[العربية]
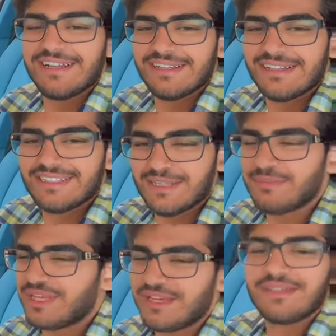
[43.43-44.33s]

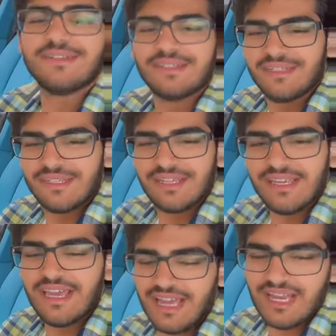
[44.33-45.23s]
الزبدة هي
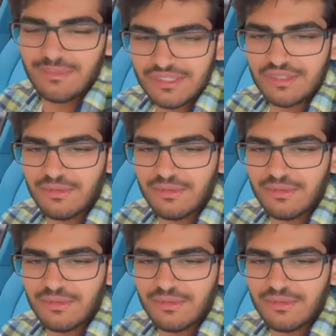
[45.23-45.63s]
علمتكم